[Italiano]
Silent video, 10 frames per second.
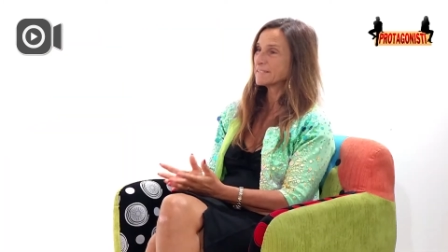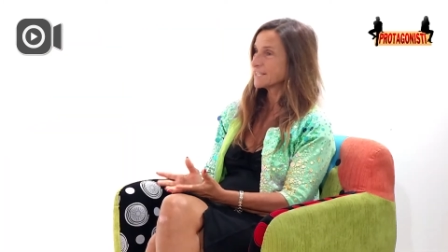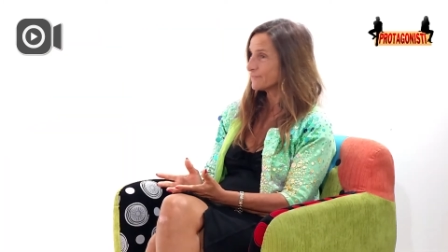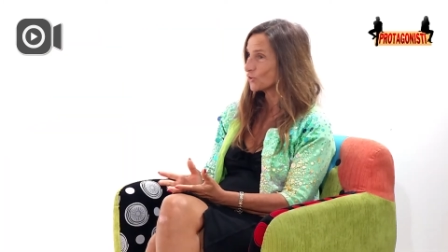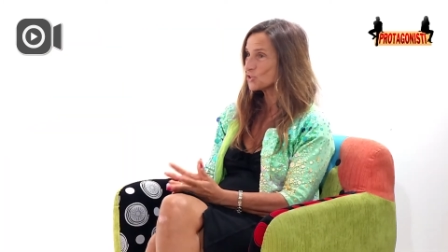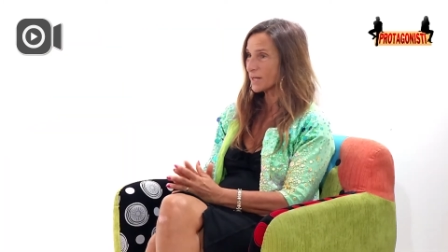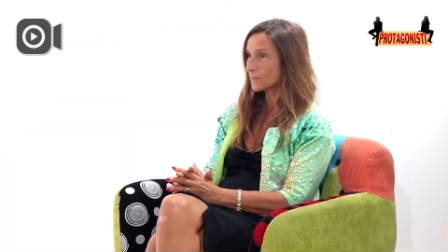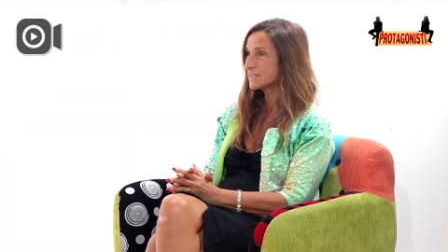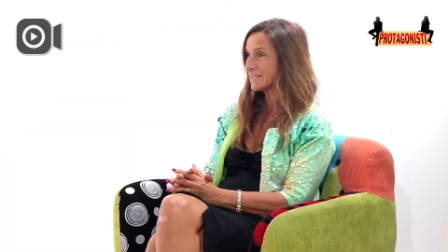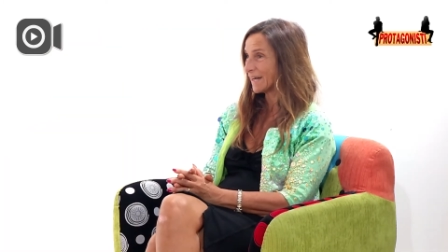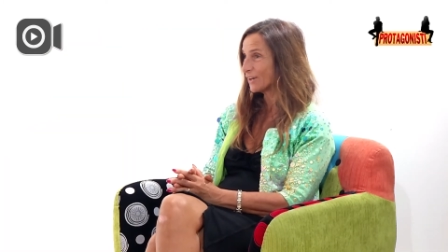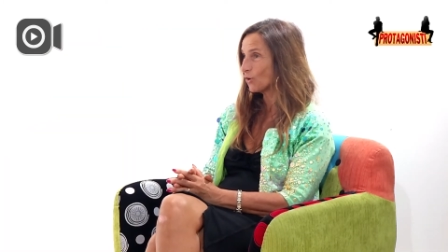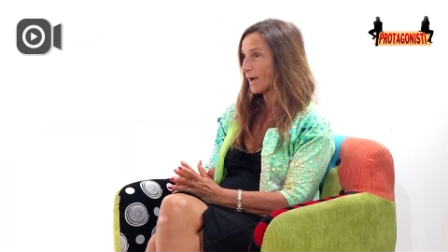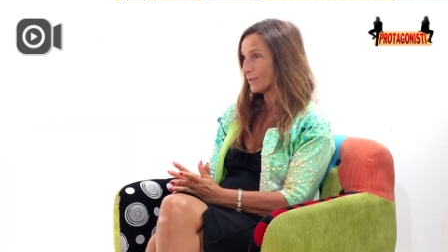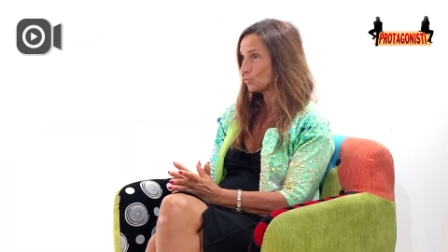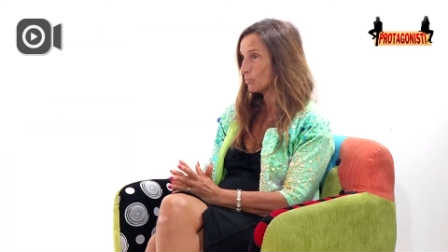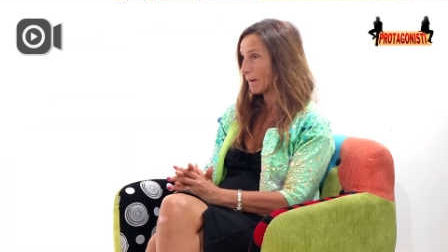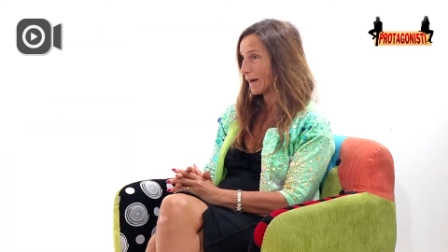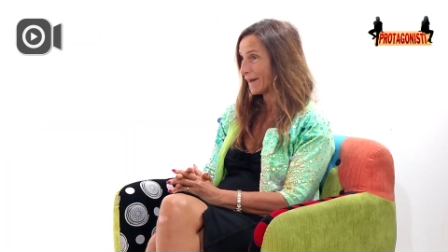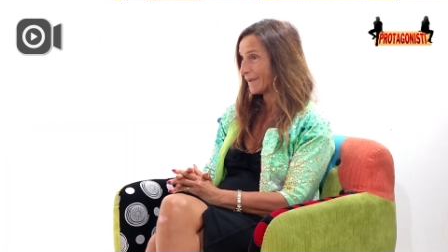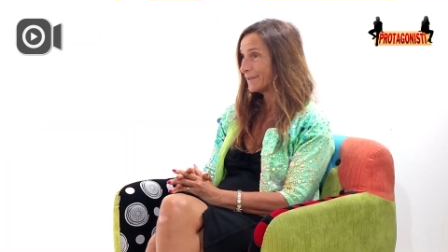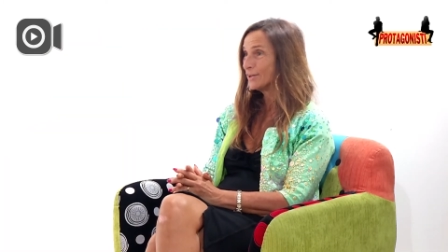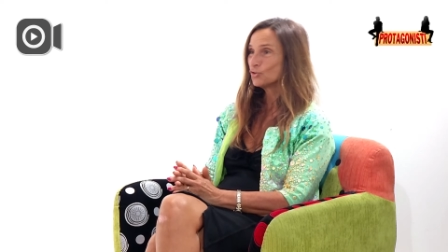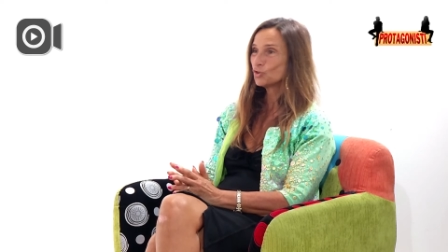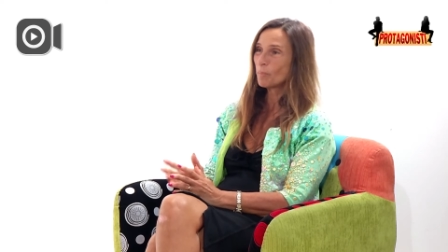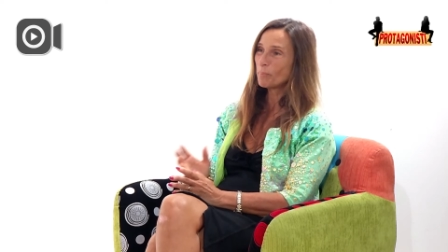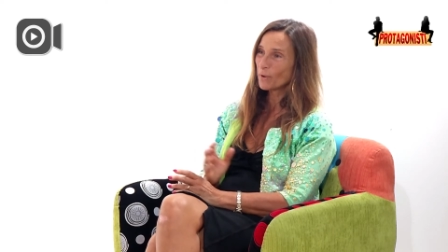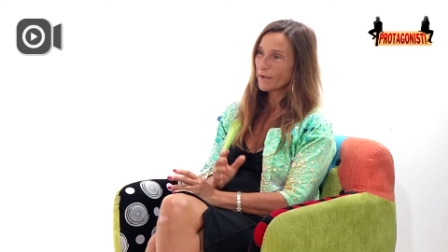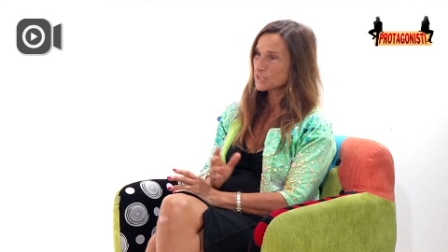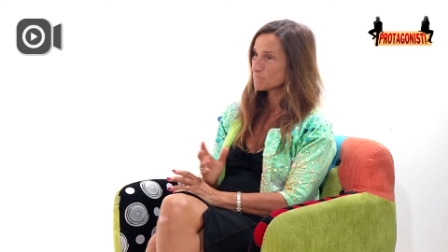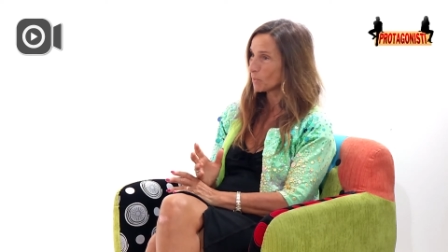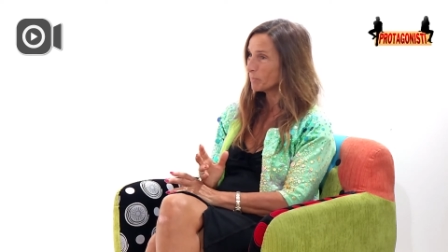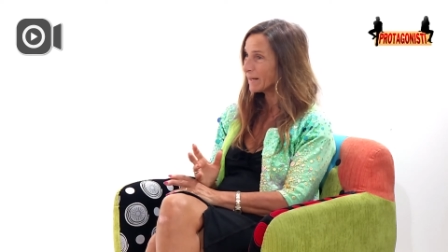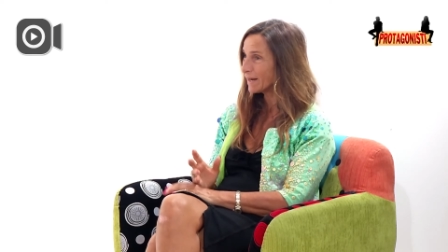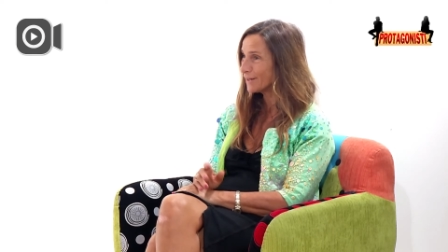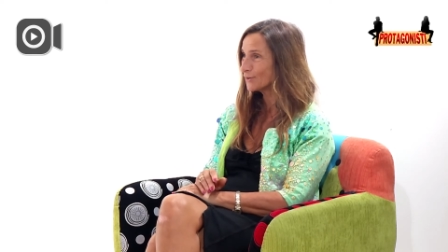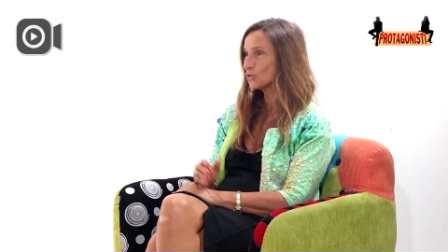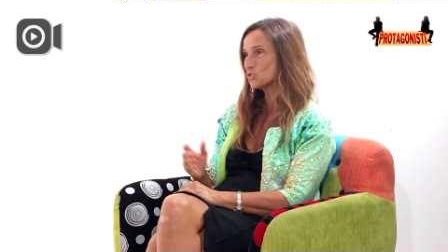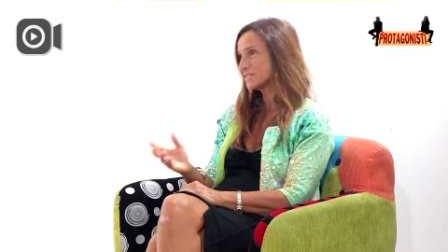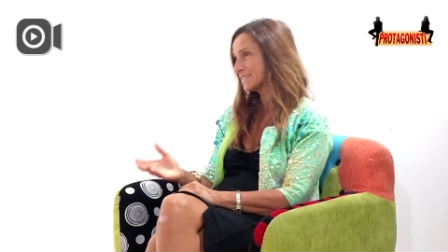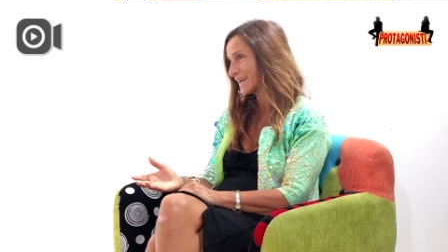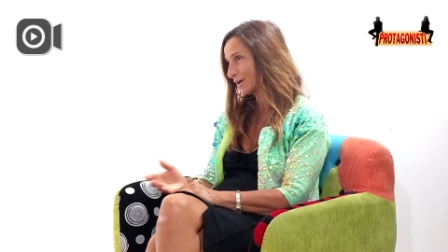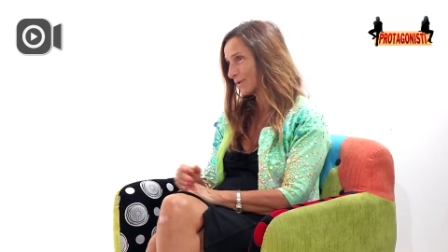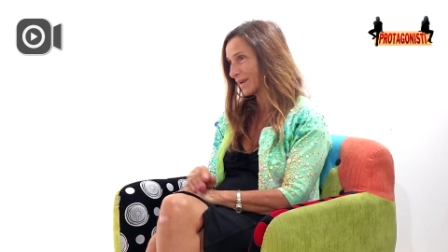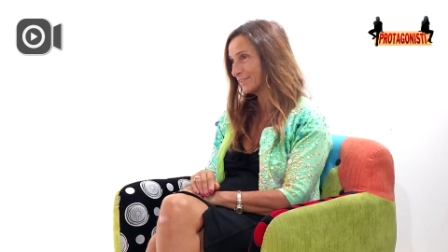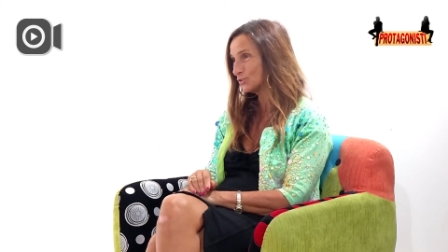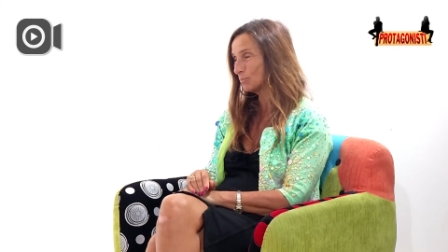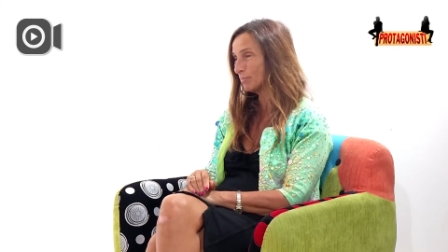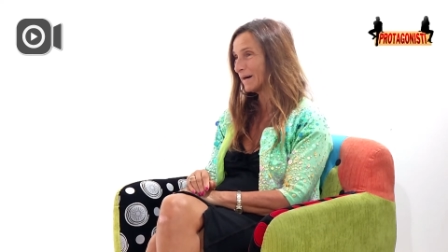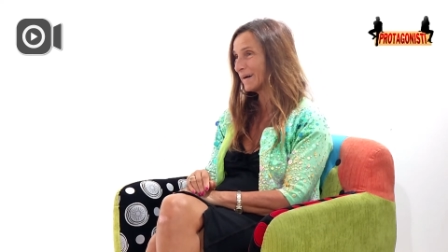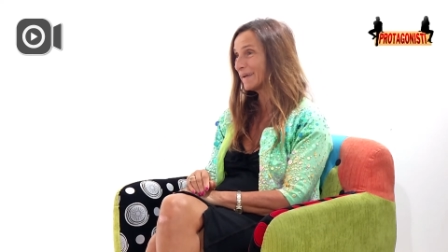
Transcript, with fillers: si svolgerà quest'anno a Dubai. Esatto. Dopo Expo Milano ci sarà quella di Dubai.